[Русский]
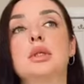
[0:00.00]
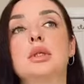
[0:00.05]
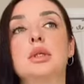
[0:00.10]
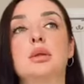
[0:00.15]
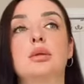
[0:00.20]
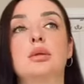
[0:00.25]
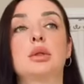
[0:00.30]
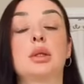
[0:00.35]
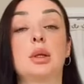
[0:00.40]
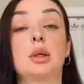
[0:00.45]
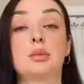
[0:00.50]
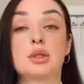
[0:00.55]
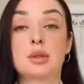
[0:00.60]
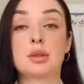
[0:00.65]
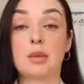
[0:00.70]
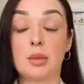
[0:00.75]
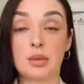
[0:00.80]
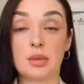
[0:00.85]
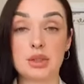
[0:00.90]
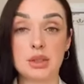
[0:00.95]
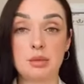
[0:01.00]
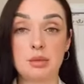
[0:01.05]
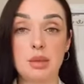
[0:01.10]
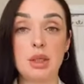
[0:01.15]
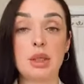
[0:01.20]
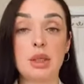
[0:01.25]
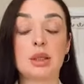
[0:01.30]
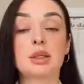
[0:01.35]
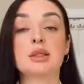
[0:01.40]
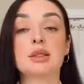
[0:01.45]
делаю это там сама по
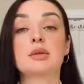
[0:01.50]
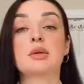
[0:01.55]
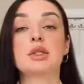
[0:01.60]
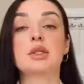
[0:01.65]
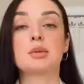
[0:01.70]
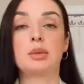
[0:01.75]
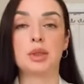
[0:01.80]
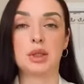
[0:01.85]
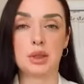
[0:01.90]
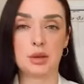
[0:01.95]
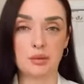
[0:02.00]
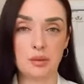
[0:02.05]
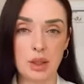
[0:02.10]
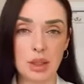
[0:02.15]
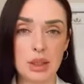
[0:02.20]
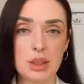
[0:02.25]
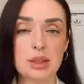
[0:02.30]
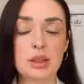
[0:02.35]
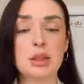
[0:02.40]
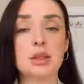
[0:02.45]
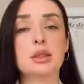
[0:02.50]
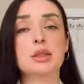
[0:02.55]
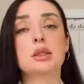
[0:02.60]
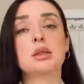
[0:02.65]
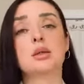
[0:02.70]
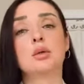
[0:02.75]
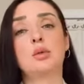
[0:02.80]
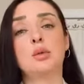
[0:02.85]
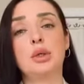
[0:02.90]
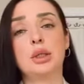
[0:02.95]
себе, это называется
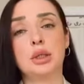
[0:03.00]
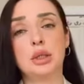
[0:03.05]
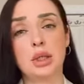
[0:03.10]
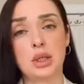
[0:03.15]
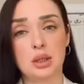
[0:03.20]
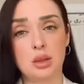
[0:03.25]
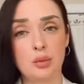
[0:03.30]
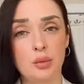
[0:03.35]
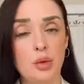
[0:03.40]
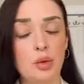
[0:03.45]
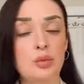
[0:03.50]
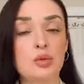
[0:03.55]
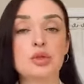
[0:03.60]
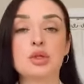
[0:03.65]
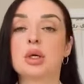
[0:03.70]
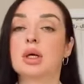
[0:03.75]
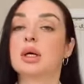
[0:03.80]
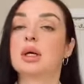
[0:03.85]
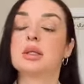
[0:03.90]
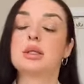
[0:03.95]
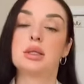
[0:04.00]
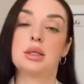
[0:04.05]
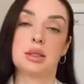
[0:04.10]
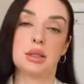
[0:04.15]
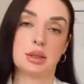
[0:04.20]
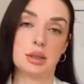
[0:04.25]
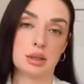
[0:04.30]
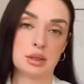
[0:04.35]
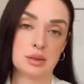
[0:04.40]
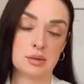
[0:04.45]
благотворительность, гуманитарная помощь, как
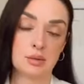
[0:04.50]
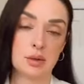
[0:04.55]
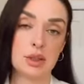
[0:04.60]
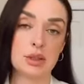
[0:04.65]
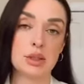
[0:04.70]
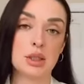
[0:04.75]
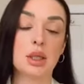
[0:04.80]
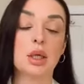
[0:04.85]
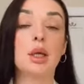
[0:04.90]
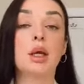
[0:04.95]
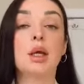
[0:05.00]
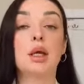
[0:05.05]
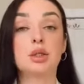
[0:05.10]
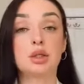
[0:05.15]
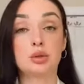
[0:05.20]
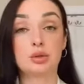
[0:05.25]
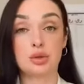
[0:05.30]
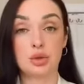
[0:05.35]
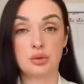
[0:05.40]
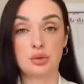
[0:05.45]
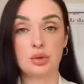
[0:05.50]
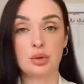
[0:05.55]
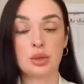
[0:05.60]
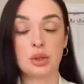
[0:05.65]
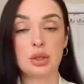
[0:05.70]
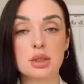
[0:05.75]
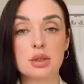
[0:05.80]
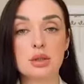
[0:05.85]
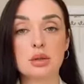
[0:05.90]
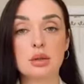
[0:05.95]
хотите это называйте, это тоже
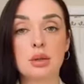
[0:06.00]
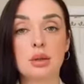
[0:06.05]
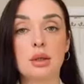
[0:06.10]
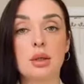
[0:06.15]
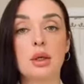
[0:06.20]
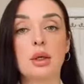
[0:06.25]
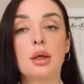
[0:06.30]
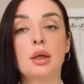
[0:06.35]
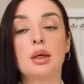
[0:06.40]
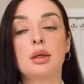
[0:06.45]
хорошо,